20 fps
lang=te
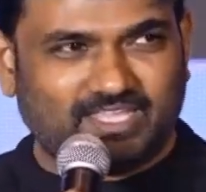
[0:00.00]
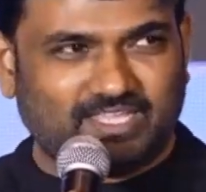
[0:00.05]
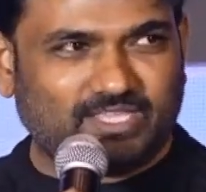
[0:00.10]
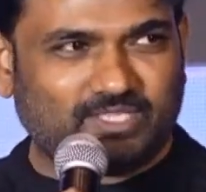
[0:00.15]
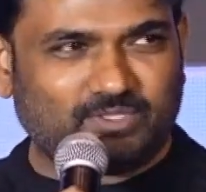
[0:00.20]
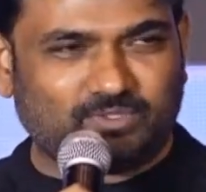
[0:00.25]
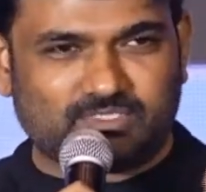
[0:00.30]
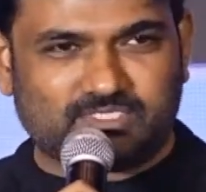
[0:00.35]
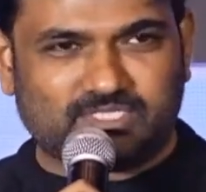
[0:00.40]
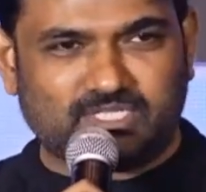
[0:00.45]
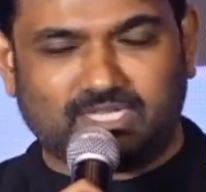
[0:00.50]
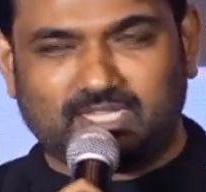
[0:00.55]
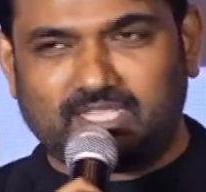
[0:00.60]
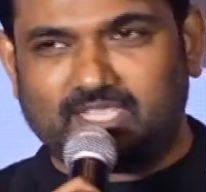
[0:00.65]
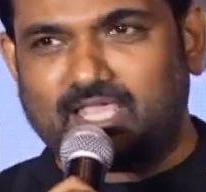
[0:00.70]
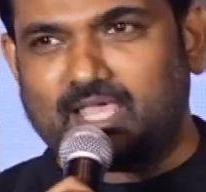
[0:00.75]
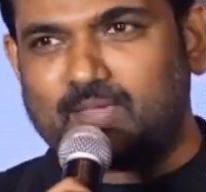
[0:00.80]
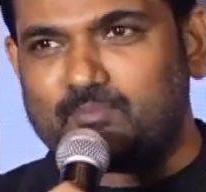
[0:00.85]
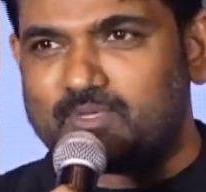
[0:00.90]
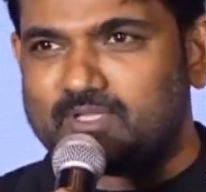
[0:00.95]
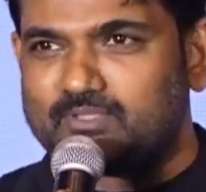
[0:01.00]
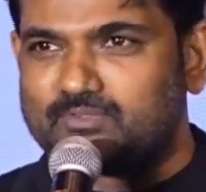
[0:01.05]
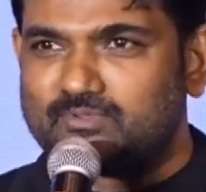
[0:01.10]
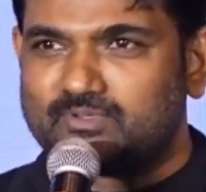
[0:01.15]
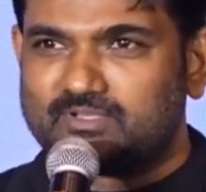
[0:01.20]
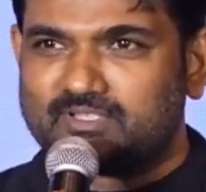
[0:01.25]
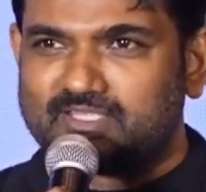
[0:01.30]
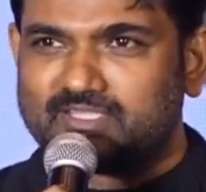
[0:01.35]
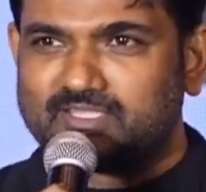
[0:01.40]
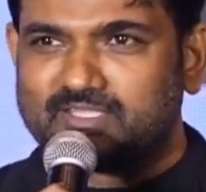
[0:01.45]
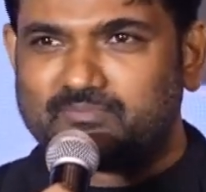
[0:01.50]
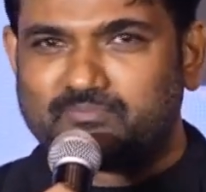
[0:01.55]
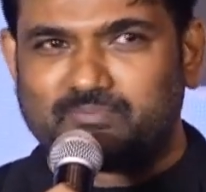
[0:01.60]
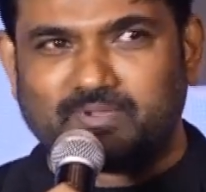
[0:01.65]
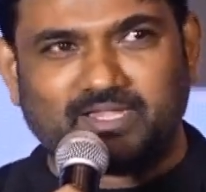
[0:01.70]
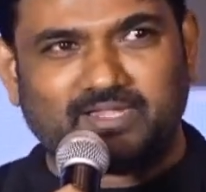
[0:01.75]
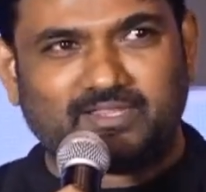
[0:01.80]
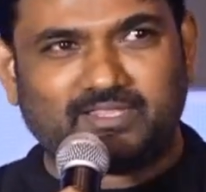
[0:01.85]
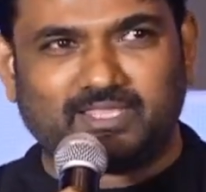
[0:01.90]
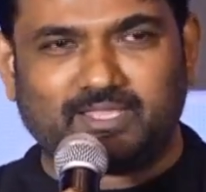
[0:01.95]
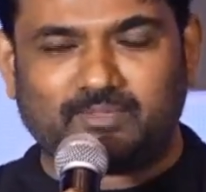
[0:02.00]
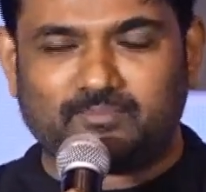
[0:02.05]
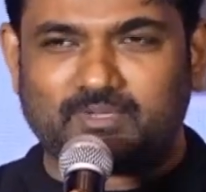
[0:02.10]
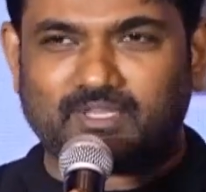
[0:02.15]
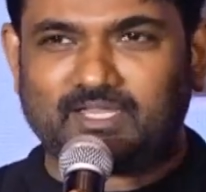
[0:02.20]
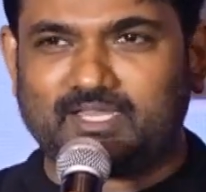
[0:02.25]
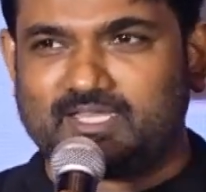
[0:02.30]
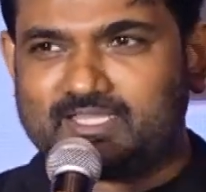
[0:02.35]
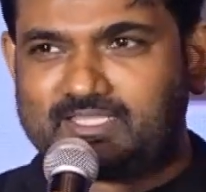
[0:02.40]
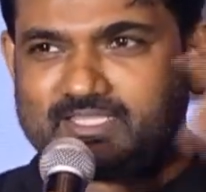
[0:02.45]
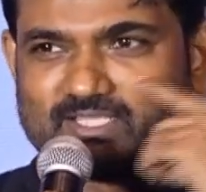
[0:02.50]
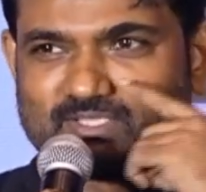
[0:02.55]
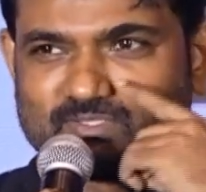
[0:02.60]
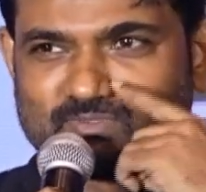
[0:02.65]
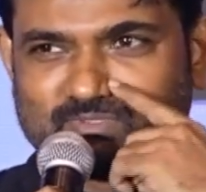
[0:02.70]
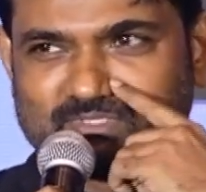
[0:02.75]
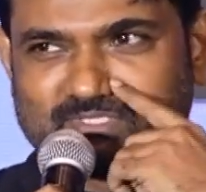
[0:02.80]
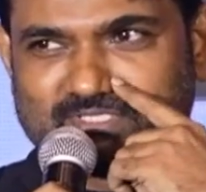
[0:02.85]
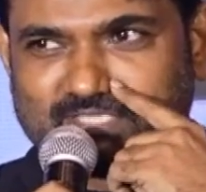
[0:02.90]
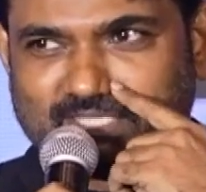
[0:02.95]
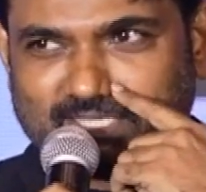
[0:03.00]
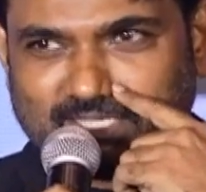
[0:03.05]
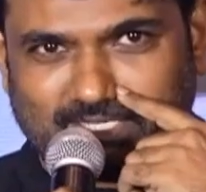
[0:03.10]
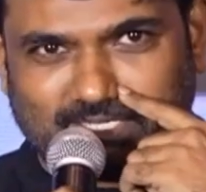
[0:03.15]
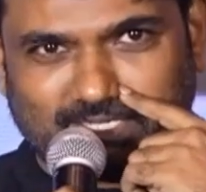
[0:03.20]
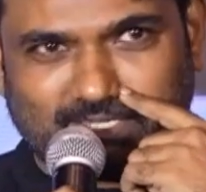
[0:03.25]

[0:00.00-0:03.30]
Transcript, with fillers: ఏదో చిన్న కెమెరా దొరికింది ఫ్రైడే కెమెరా వెళ్ళి తీసుకొచ్చాను అన్న